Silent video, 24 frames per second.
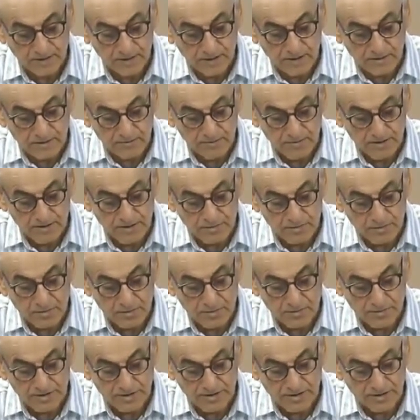minimum
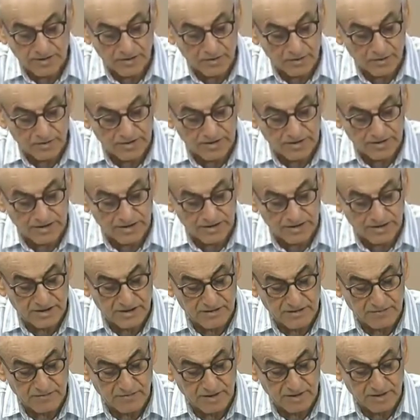7.2
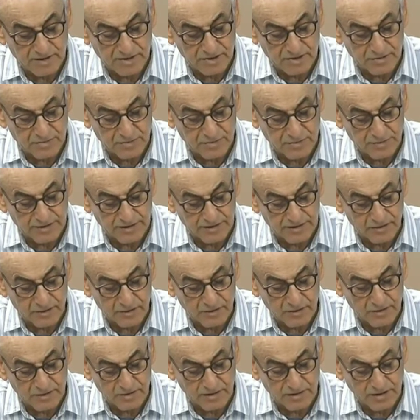maksimum
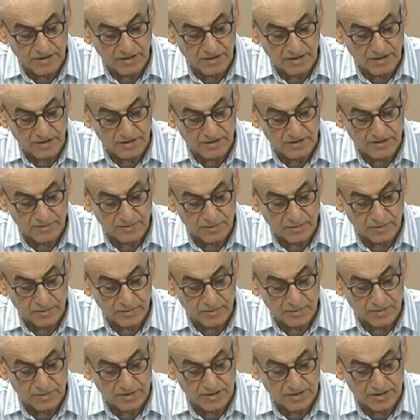7.6
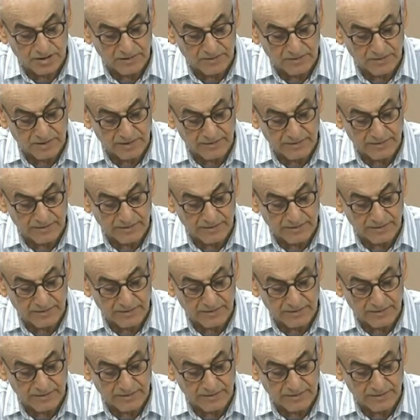büyüklüğünde deprem